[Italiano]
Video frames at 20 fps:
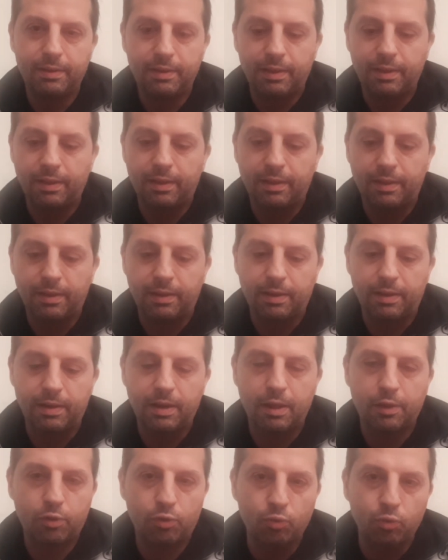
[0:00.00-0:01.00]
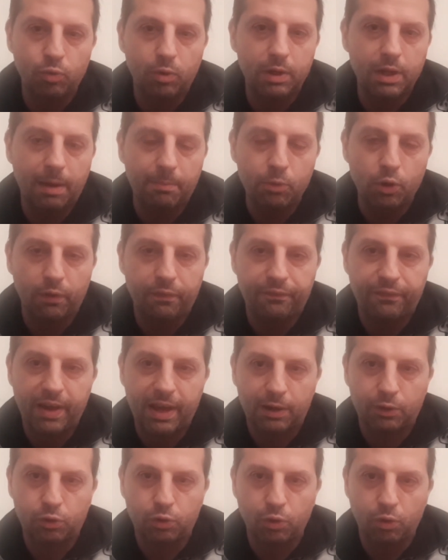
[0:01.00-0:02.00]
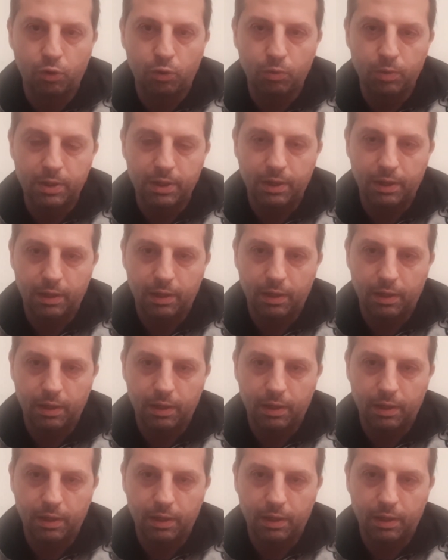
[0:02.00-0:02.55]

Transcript: eh, nessuno gli abbia offerto un,